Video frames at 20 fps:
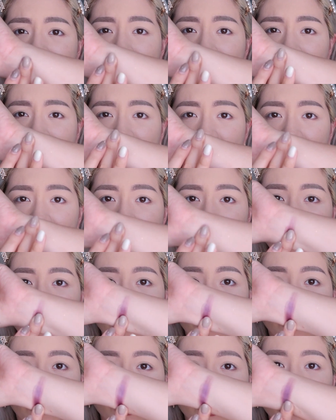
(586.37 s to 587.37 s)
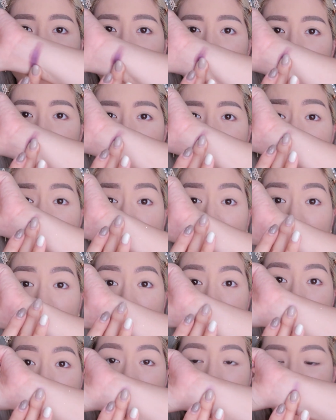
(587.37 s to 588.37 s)
这颗我对我上一次在刷
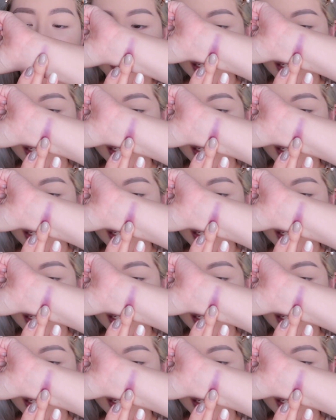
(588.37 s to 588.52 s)
色的时